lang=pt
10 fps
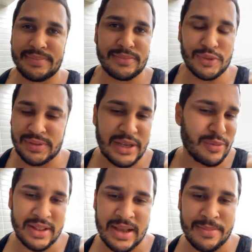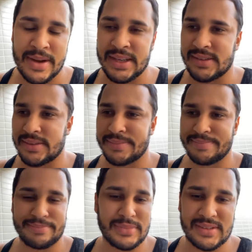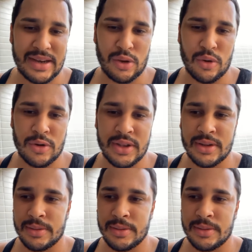Não sei o que dá mais. Misericórdia.